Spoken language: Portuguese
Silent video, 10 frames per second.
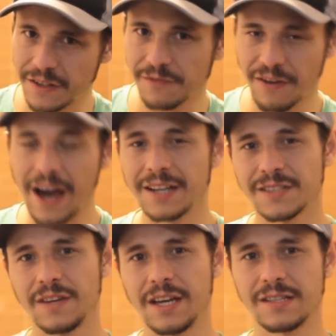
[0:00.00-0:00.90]
fez
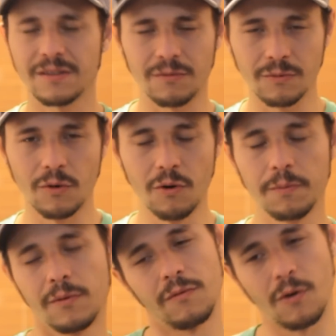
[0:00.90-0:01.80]
várias vezes, são um
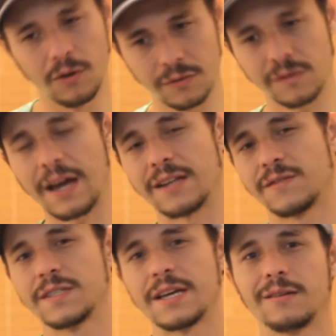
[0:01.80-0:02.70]
grupo, outros
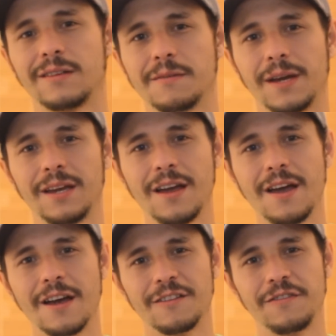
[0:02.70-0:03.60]
caras fizeram também.
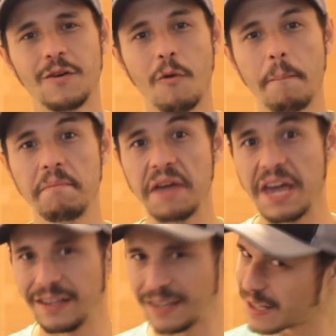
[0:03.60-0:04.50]
Ficou
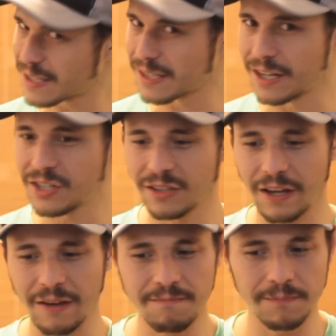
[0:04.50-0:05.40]
bem interessante,
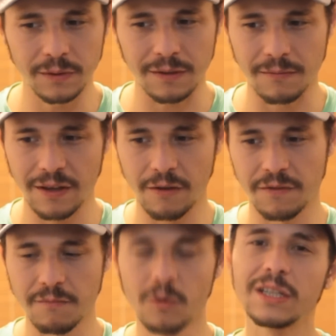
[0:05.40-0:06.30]
daí, puta, eu
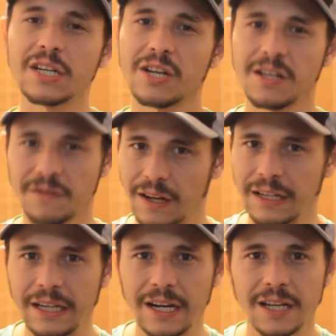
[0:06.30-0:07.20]
vi muita gente
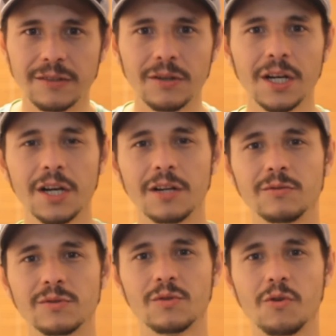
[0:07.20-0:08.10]
falando
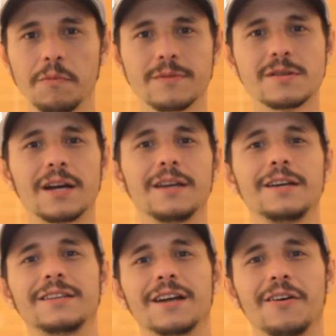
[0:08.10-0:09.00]
nos grupos
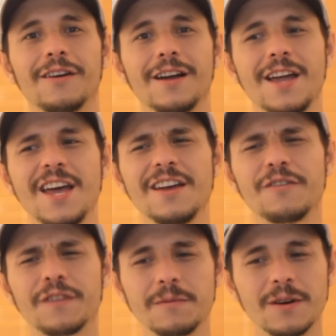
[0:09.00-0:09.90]
aí e tal.
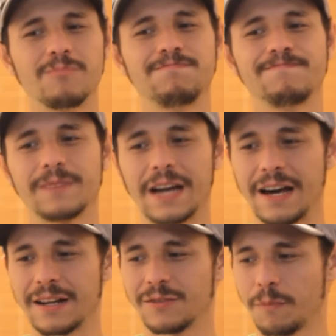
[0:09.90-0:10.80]
E falei, meu,
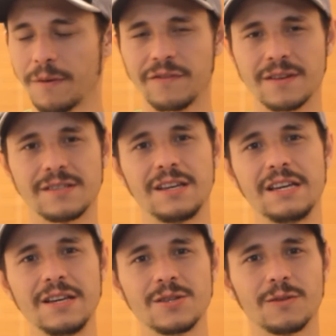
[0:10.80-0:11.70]
cara, tô para fazer
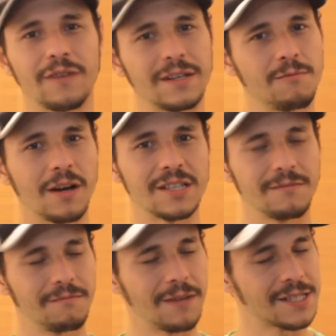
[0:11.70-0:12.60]
isso faz
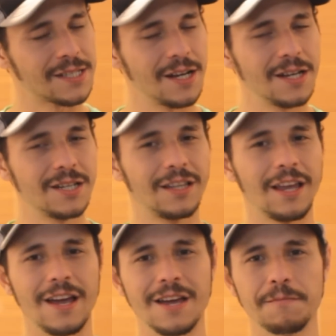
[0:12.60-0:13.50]
mais bastante
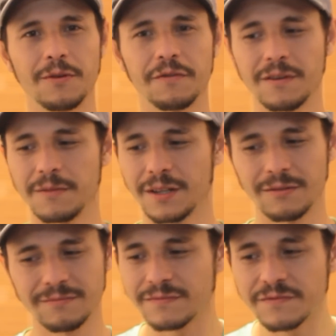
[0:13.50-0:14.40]
tempo. Eu falei,
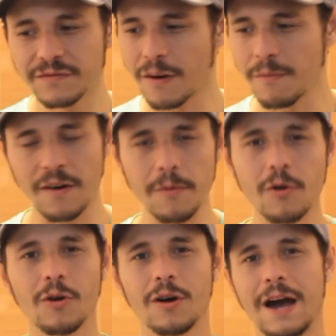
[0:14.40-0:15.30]
mano, vamos, vamos
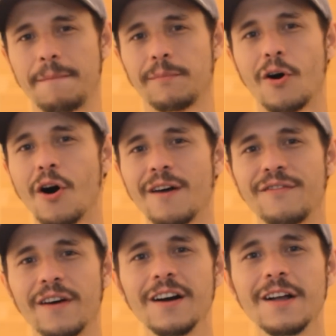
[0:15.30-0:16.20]
colocar a
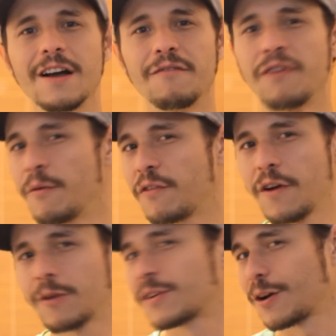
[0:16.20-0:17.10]
prova, vamos
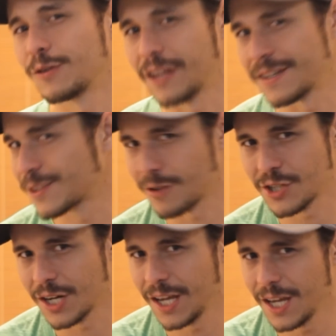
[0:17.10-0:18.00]
ver o que acontece com a
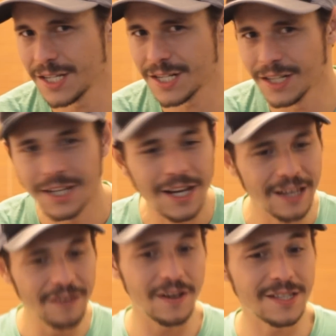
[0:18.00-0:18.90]
gente
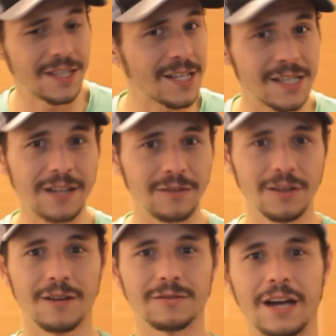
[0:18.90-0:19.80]
e ver se dá certo
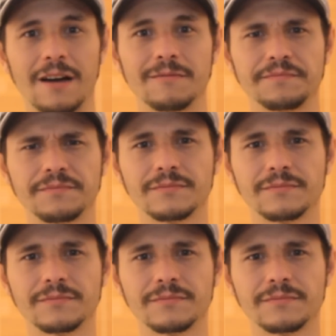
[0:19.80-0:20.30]
ou não, tá?